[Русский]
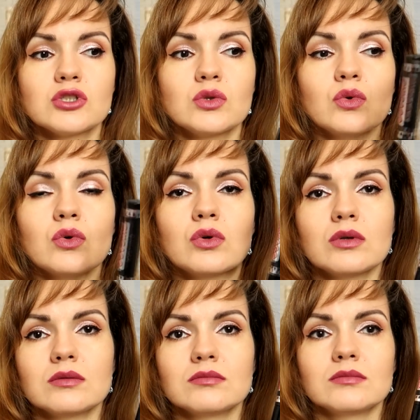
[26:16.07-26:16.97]

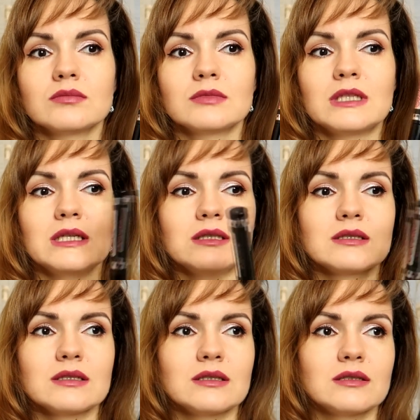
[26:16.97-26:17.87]

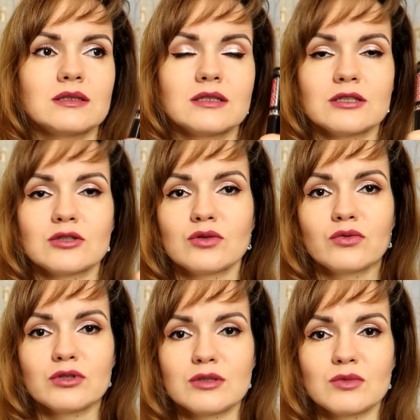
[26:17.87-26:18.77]

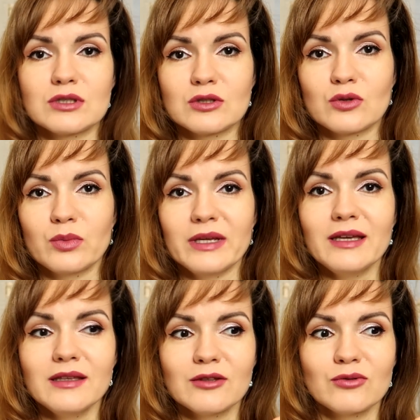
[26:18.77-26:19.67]
130-180
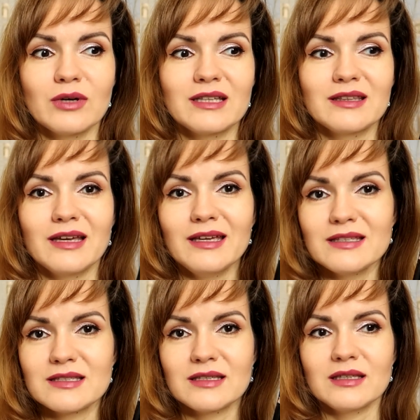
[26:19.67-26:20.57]
рублей, ну,
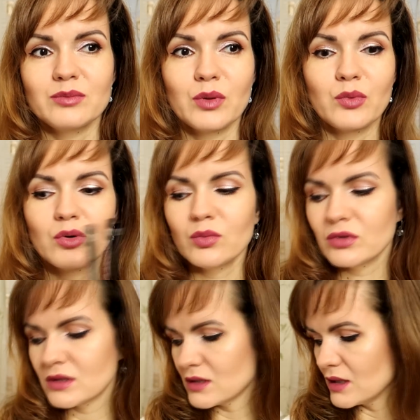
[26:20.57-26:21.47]
отдайте и
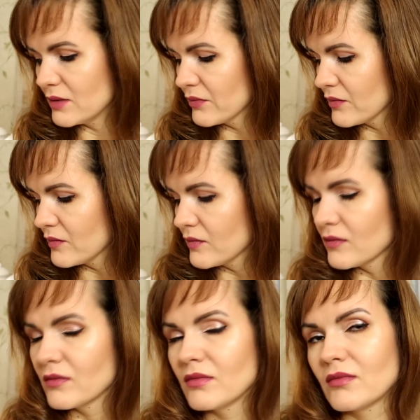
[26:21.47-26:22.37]
попробуйте.
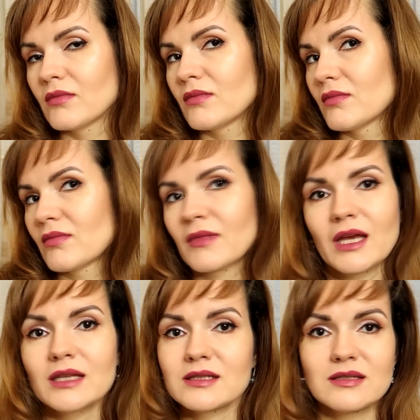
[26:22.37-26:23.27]

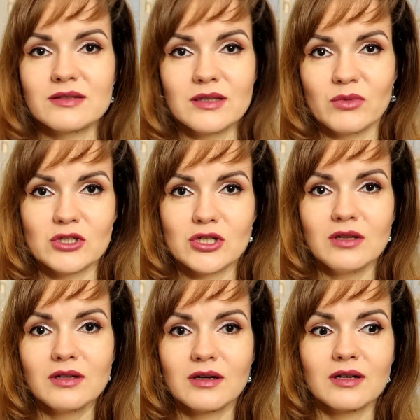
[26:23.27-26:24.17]
Это совсем не
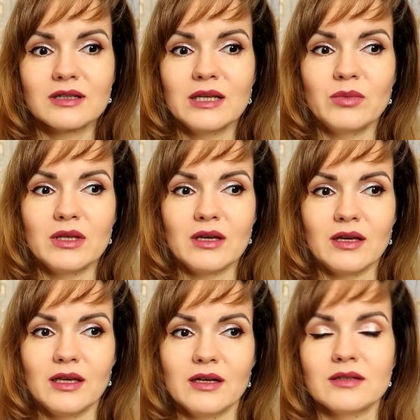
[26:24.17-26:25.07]
жалко, как для меня.
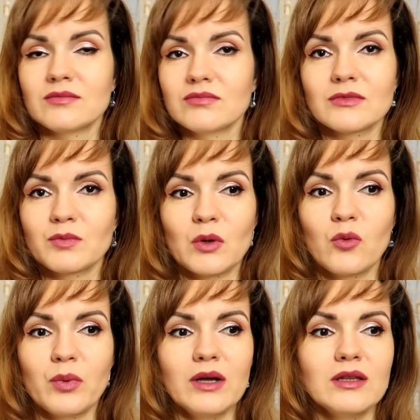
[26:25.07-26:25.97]
Я
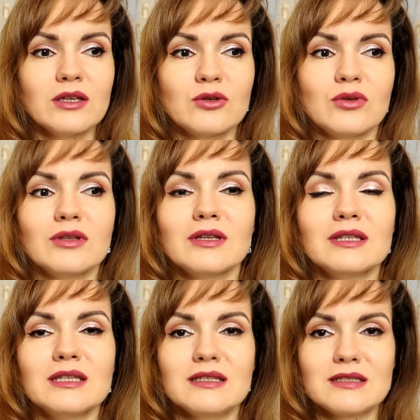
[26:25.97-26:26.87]
покупала ее, не
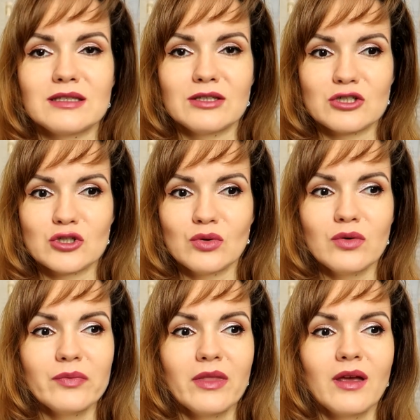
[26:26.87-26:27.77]
надеясь ни на
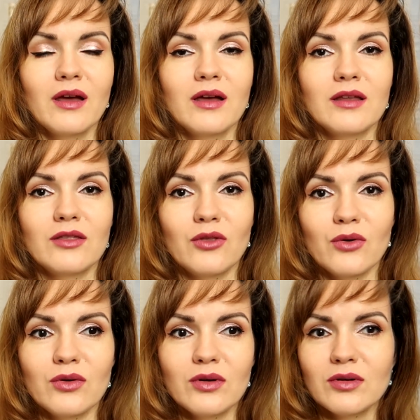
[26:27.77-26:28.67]
что,
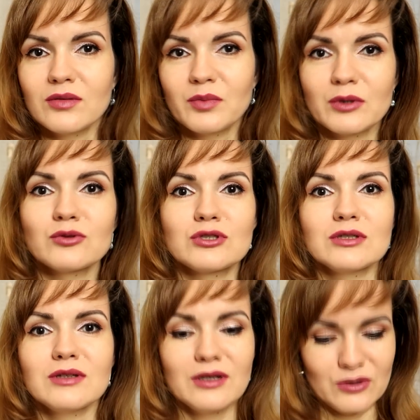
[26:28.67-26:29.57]
но
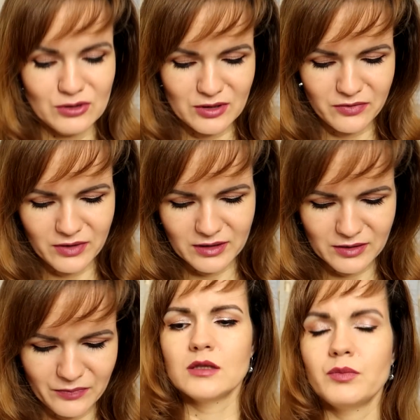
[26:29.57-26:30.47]
получила хороший эффект.
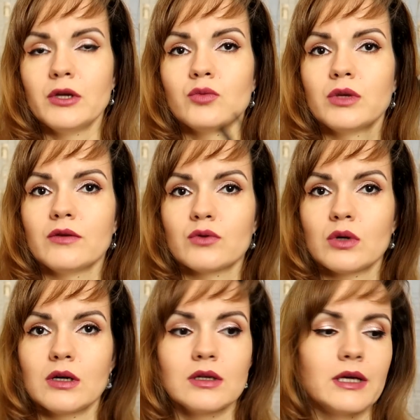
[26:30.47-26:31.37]
Теперь у меня в
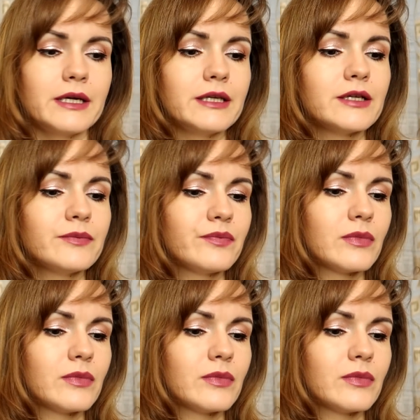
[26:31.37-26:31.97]
руках лайнер